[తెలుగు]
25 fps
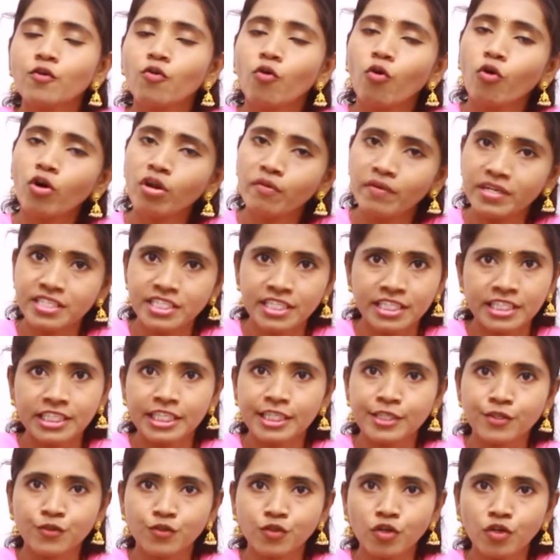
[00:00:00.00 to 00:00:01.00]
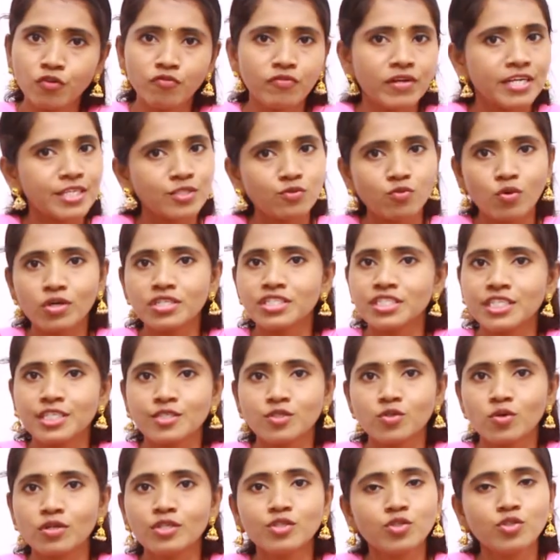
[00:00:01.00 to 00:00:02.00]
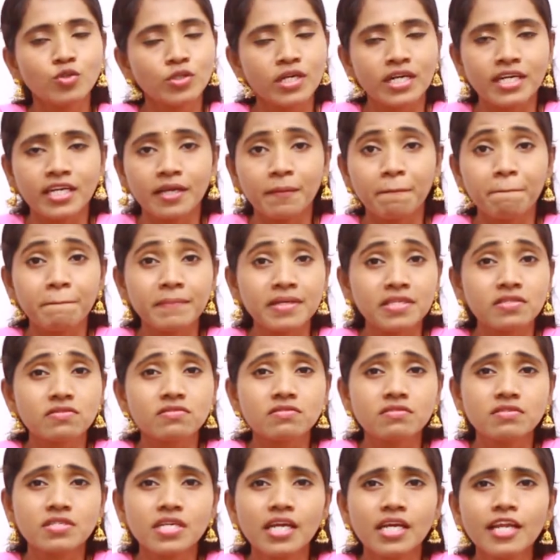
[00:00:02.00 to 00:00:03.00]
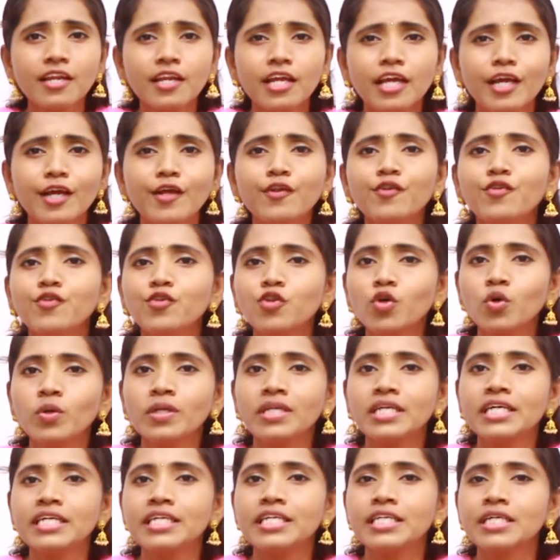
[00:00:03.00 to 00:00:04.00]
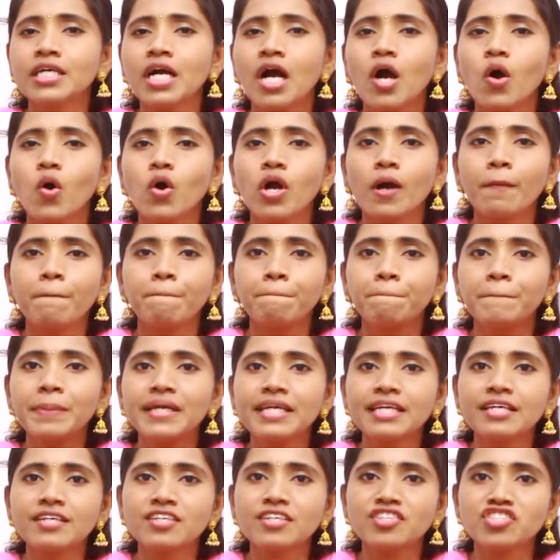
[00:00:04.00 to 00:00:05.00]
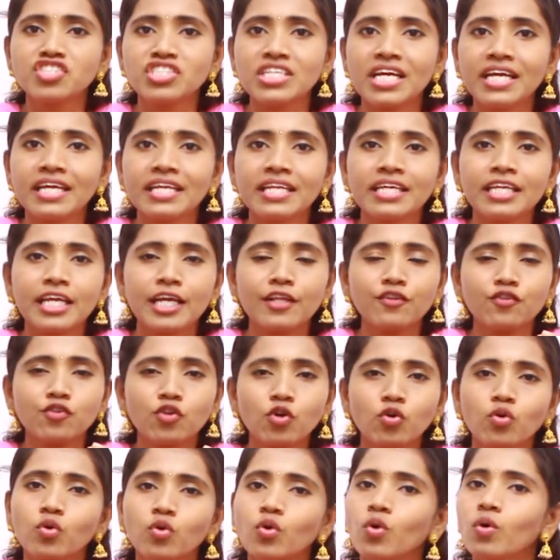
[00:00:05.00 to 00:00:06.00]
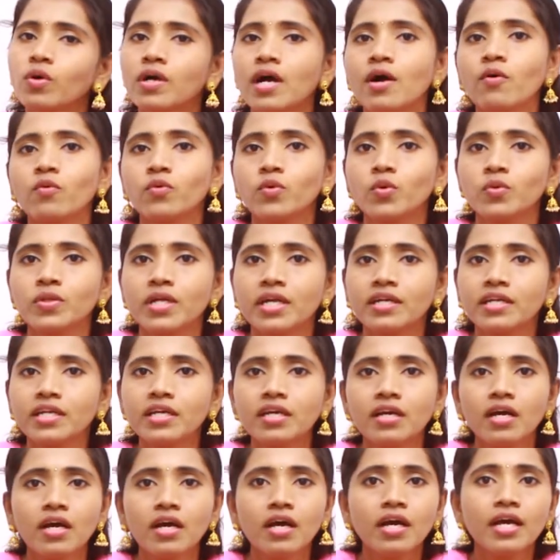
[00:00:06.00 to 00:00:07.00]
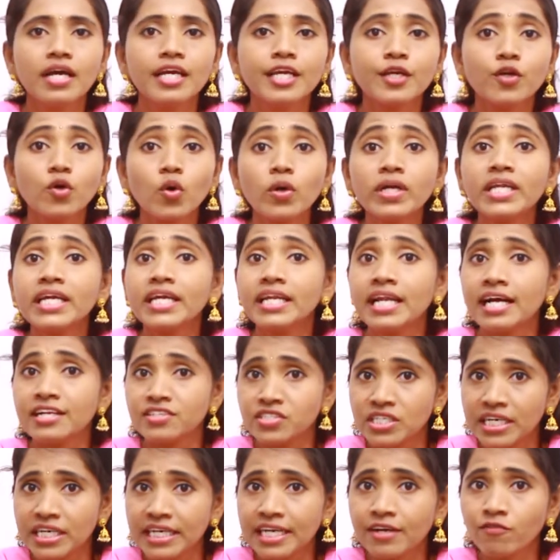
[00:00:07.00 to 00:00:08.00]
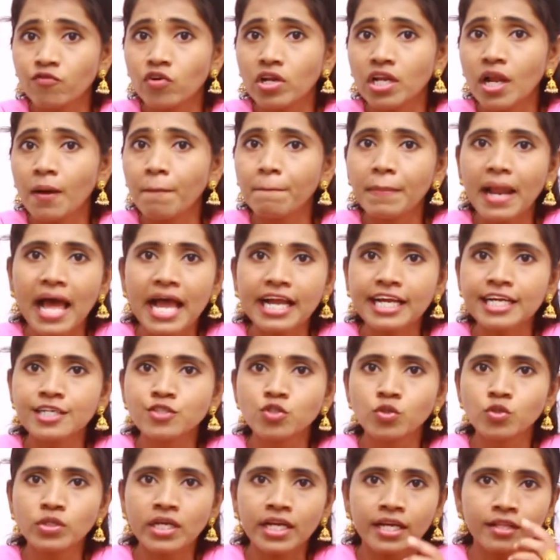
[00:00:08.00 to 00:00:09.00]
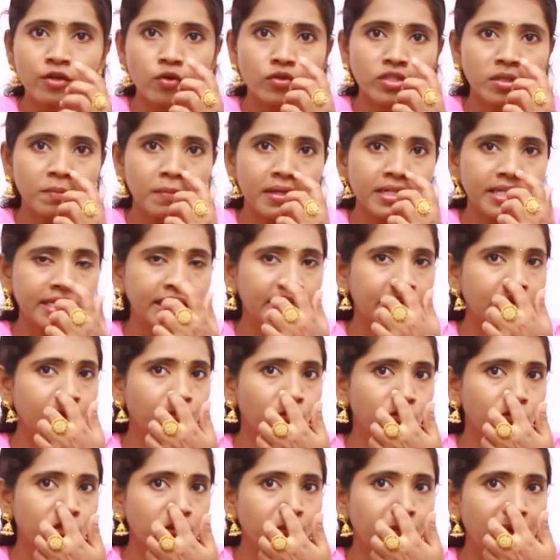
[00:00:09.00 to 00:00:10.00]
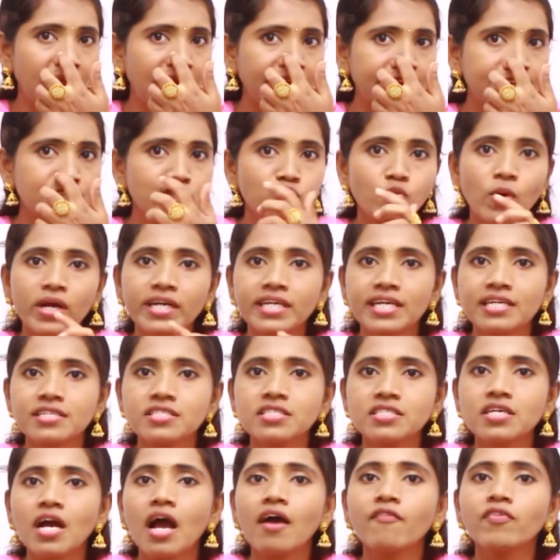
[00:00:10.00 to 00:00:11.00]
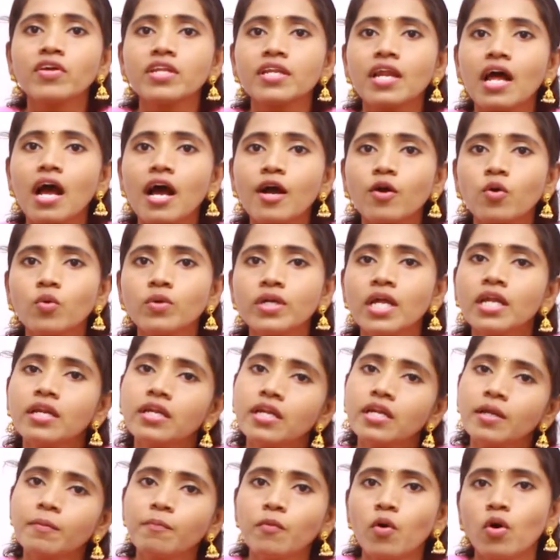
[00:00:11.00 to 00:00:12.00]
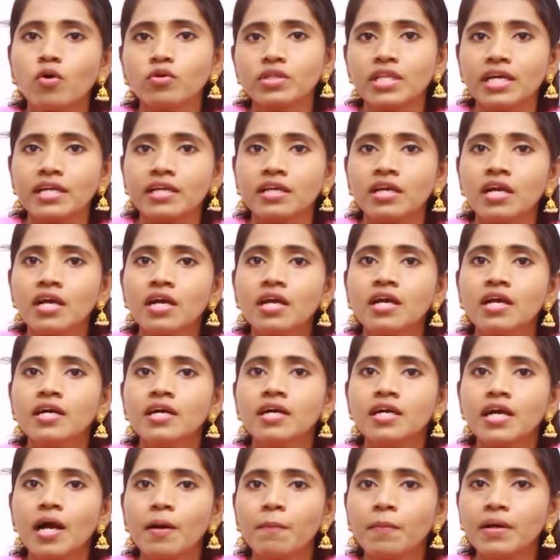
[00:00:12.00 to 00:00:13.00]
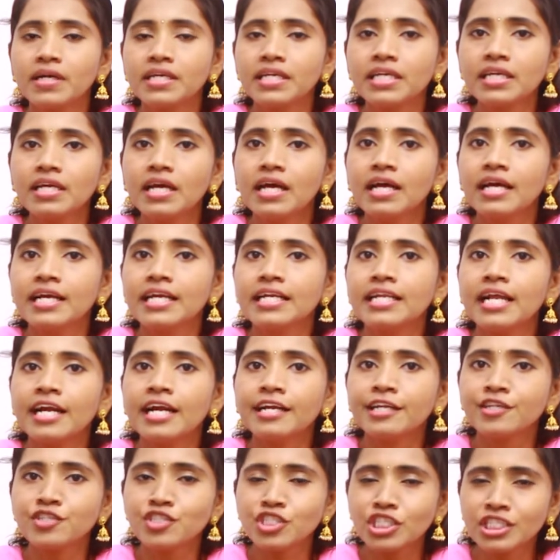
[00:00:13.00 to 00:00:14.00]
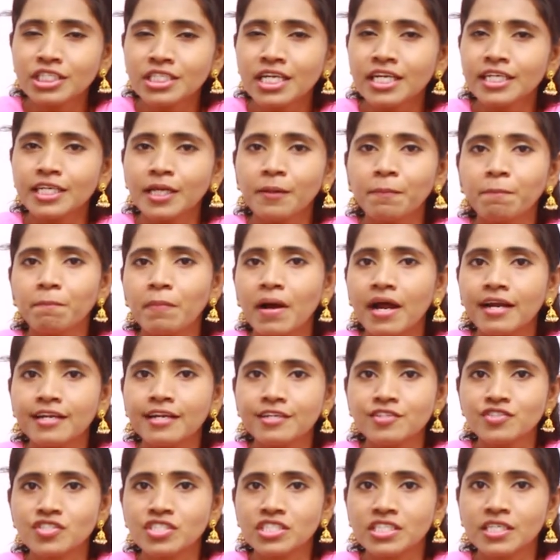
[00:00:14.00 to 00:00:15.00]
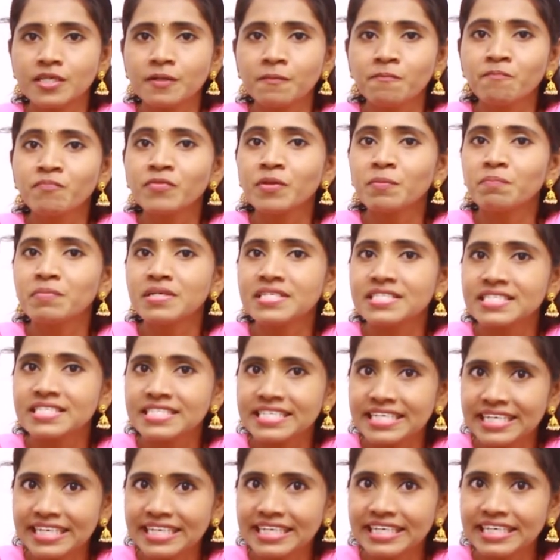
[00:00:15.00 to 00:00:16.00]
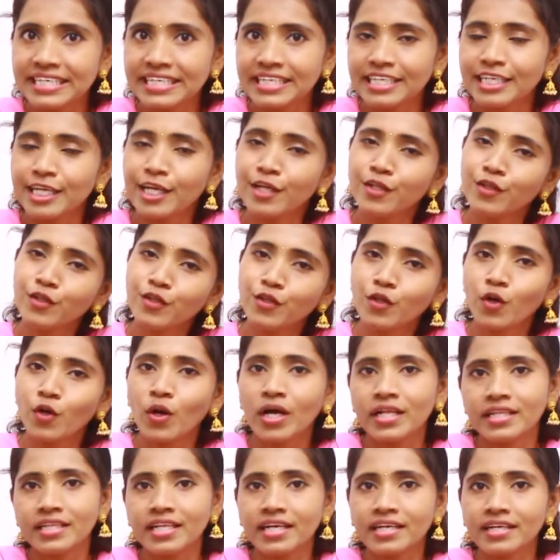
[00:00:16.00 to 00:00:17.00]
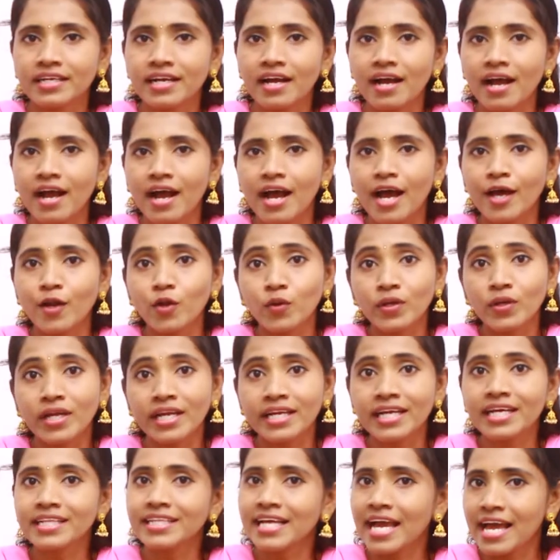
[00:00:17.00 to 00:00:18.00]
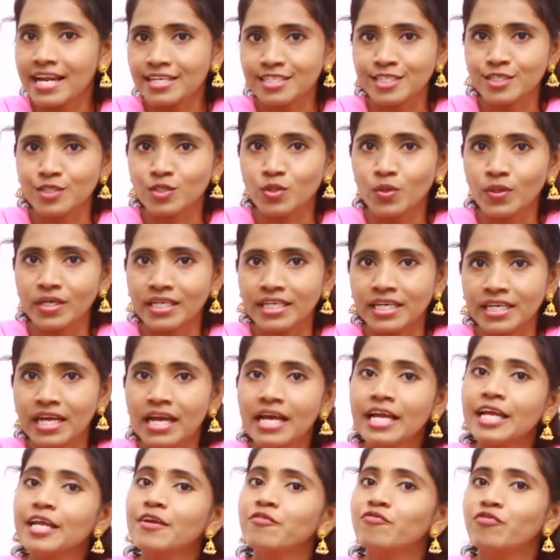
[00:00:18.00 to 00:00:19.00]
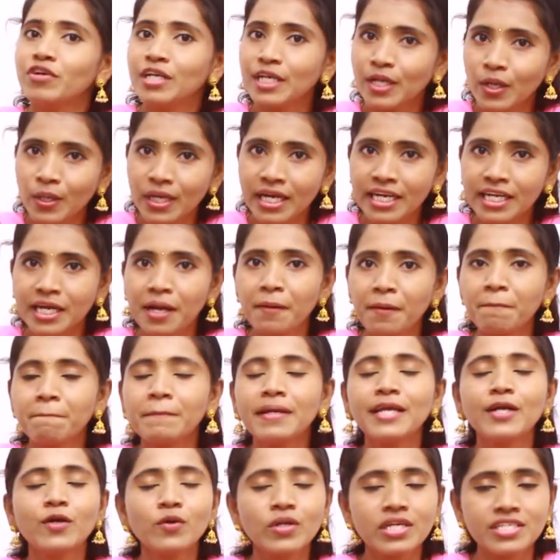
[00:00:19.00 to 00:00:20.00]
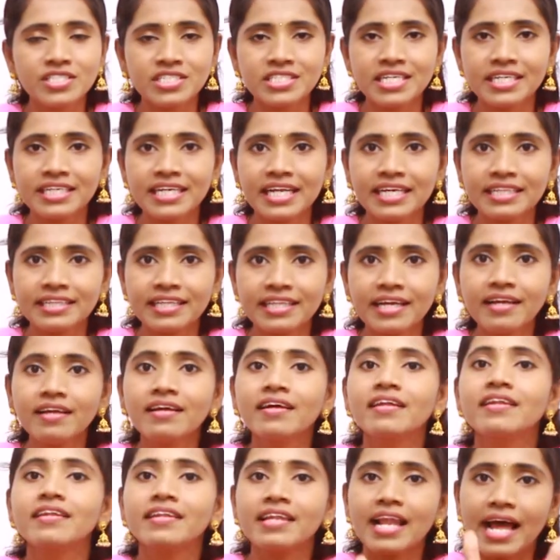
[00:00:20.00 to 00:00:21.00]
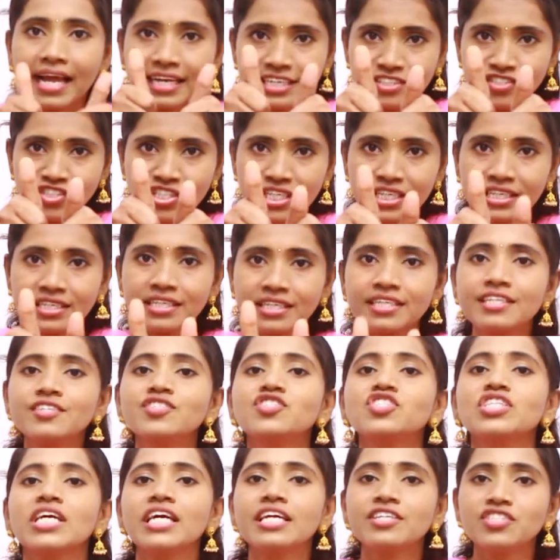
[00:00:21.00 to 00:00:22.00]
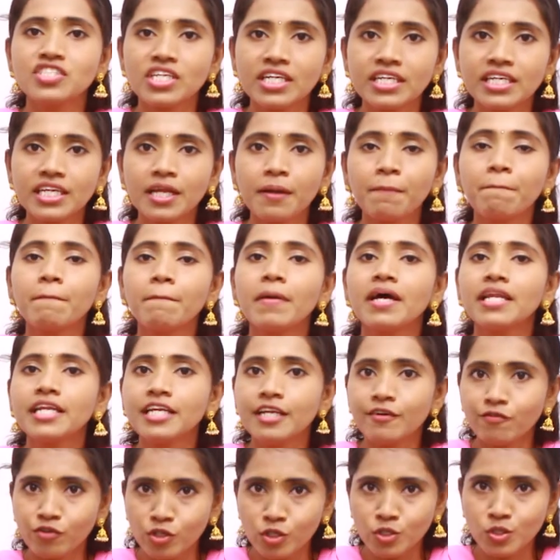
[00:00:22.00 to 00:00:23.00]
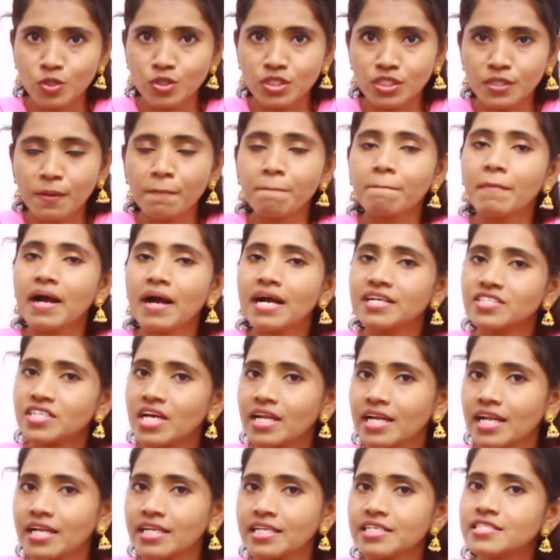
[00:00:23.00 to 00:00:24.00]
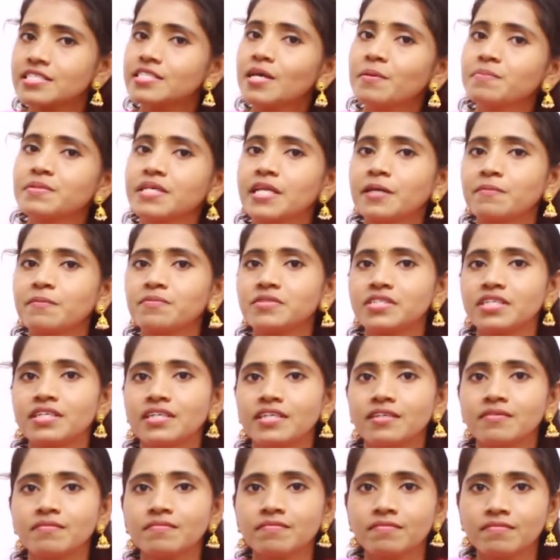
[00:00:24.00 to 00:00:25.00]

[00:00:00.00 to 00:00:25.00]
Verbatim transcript: గోరువెచ్చటి నీటితో ఫేస్ వాష్ చేసుకొని చూడండి మీ స్కిన్ ఎంతో నీట్గా ఒక పింక్ షైనింగ్ ఎంతో గ్లోగా ఉంటుందండి ఇంకోటి ఇలా చేయడం వల్ల బ్లాక్ హెడ్స్ ఉంటాయి కదా కొంతమందికి ఇక్కడ మొత్తం బ్లాక్ హెడ్స్ వైట్ హెడ్స్ అవి రాకుండా రిమూవ్ అవుతాయి కాబట్టి ఇలాంటి చిన్న టిప్ పాటించి మీ స్కిన్ని ఎంతో అందంగా ఆరోగ్యంగా తయారు చేసుకోండి ఈ వీడియో కనుక మీకు నచ్చినట్లయితే లైక్ చేయండి చేయండి షేర్ చేయండి మరిన్ని వీడియోస్ కోసం మా ఛానల్ని సబ్స్క్రైబ్ చేయండి